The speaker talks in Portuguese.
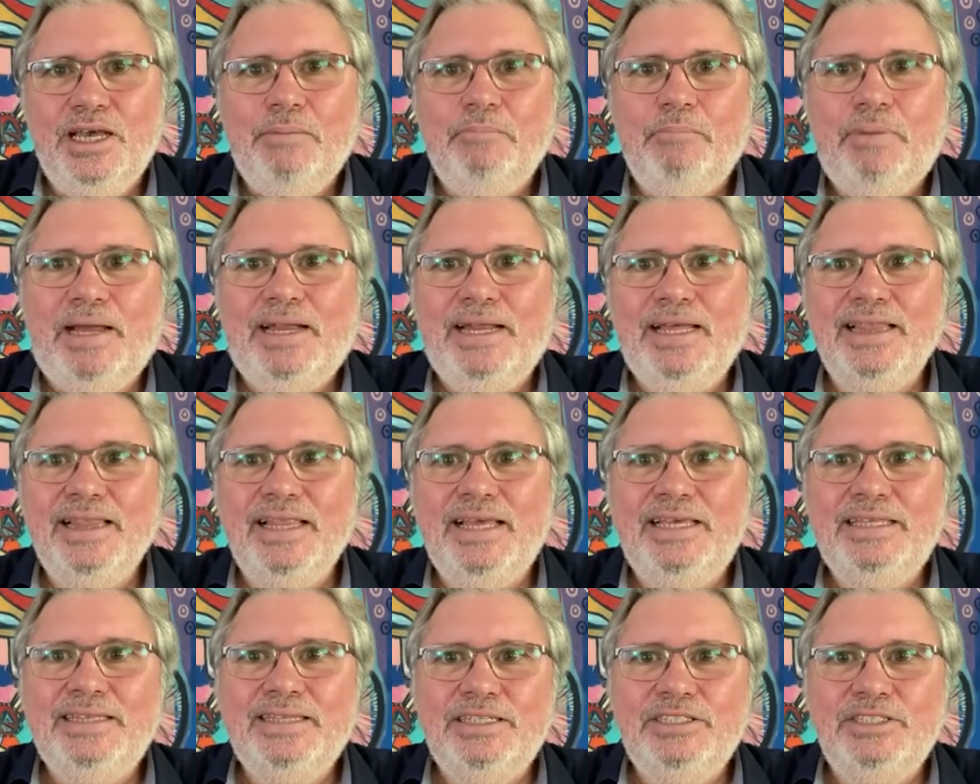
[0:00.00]
Para
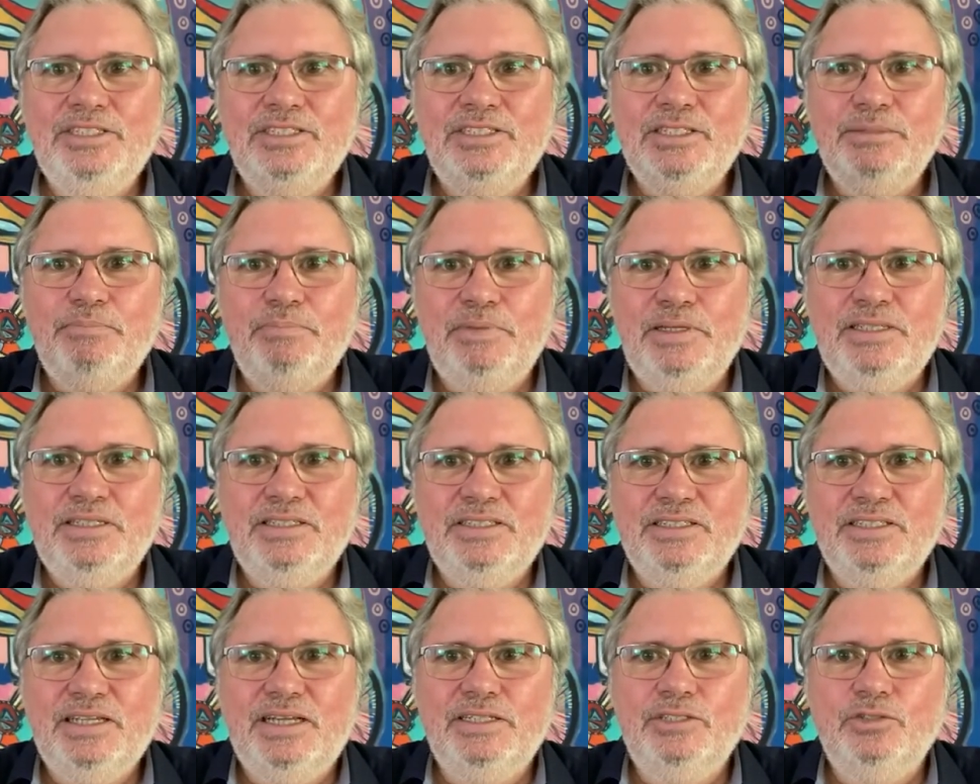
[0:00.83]
além das
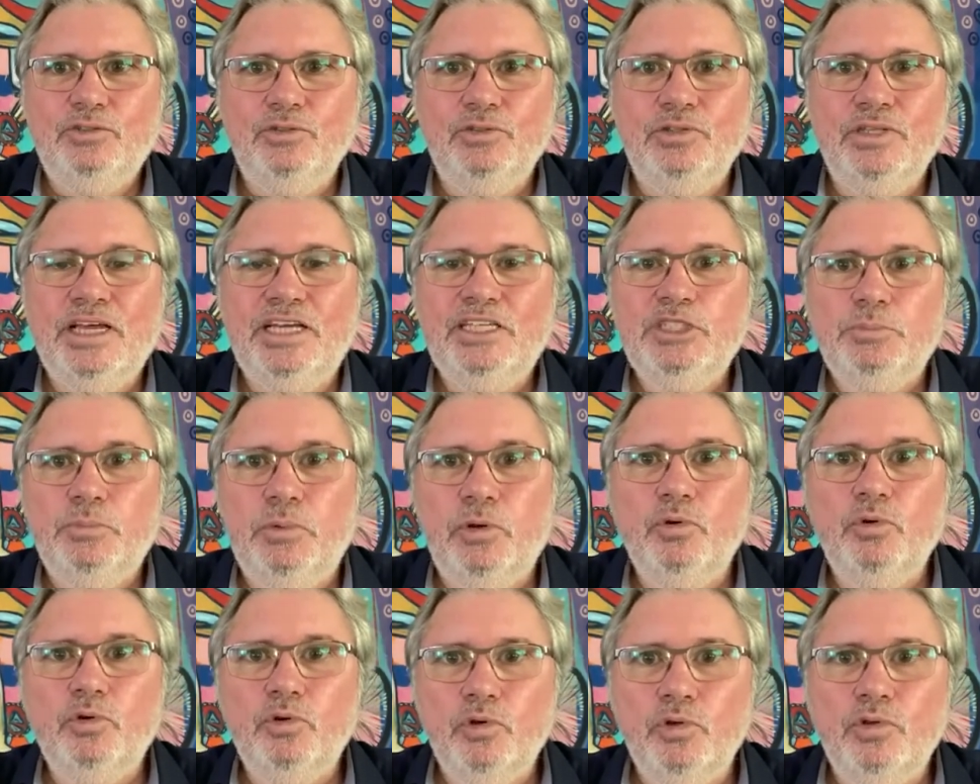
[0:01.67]
disciplinas tradicionais,
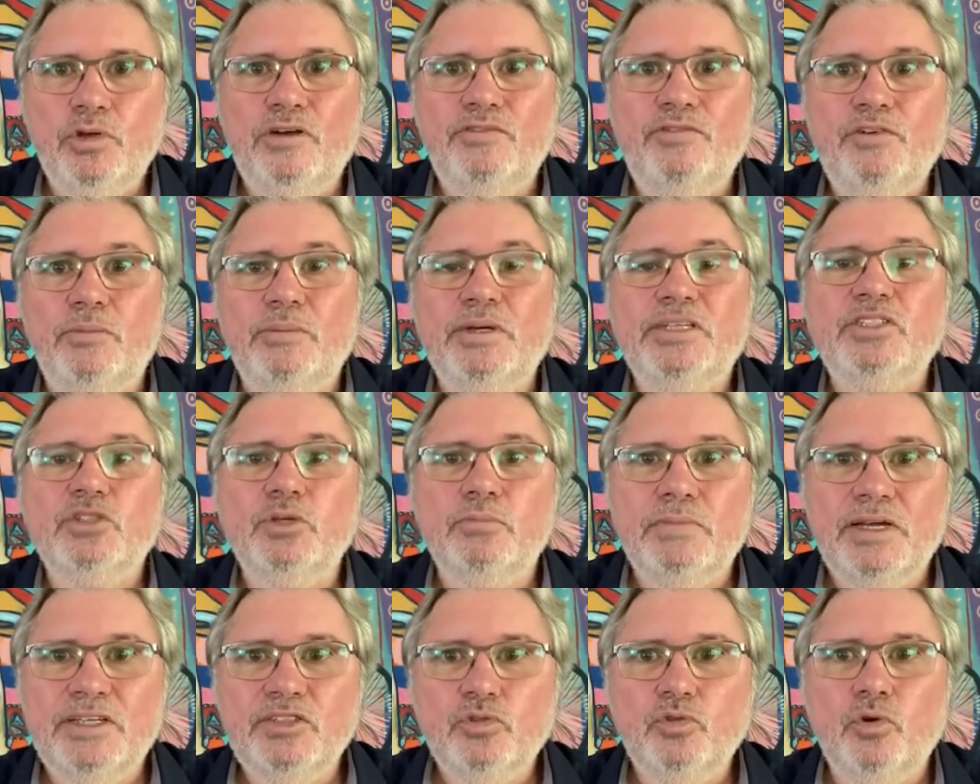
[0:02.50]
procurou dar uma formação
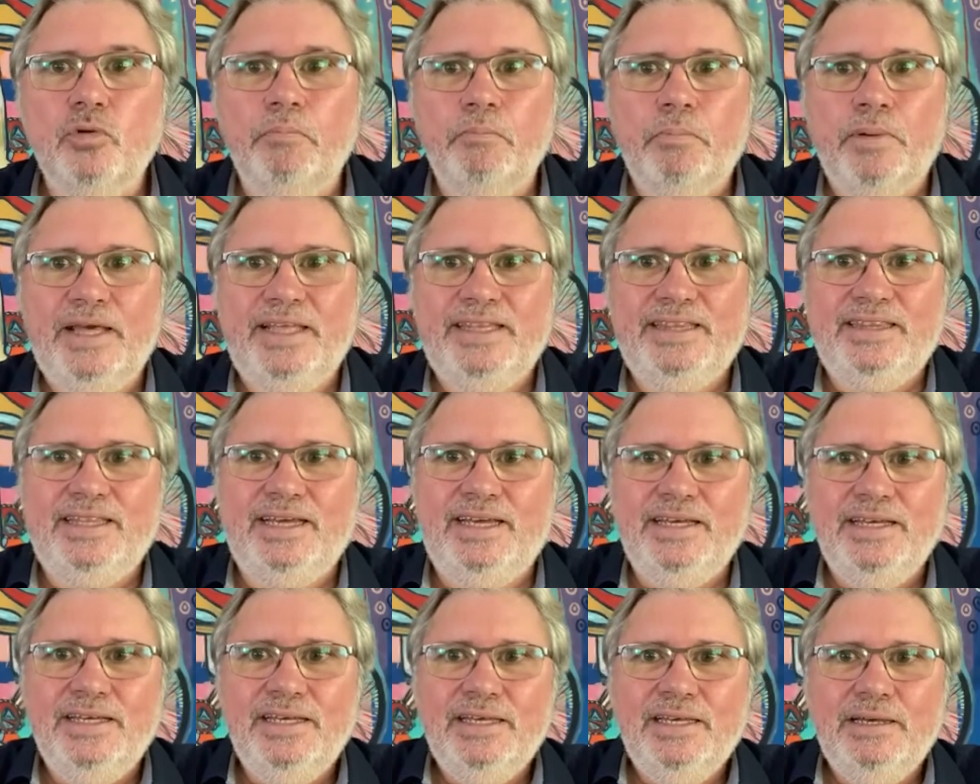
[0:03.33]
mais
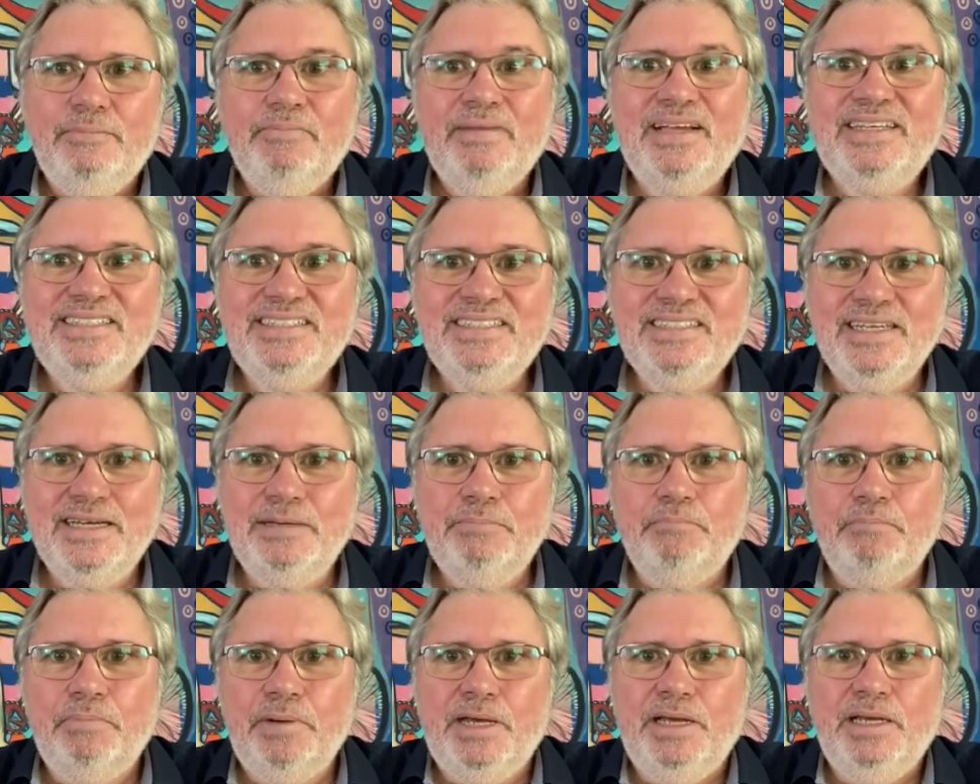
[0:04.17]
completa, mais
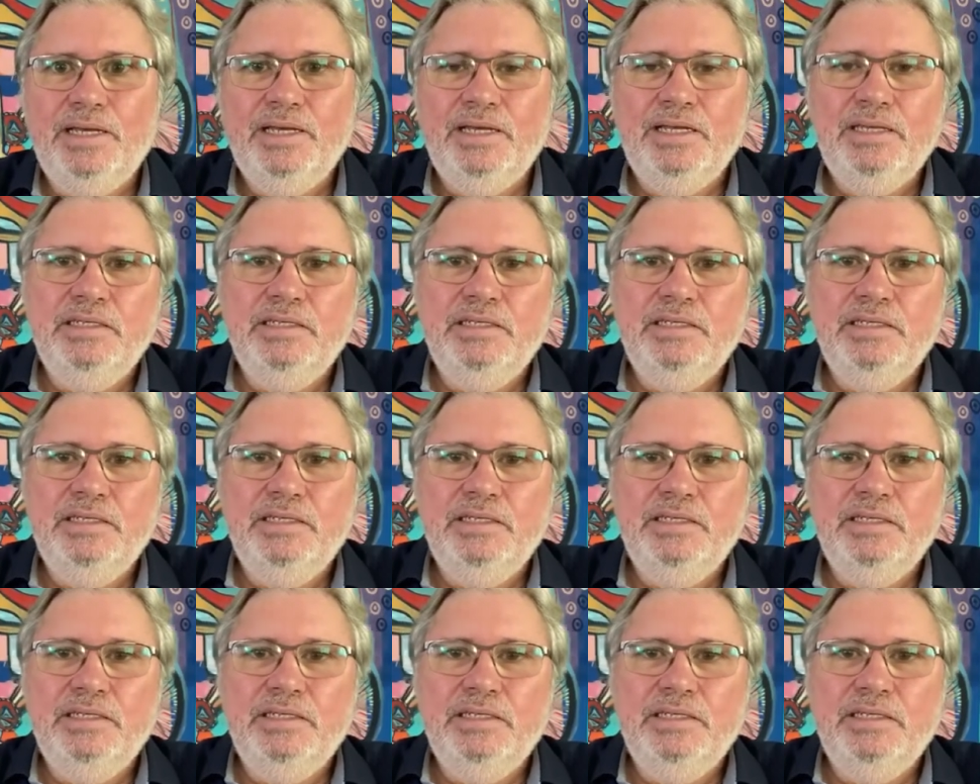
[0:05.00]
ampla.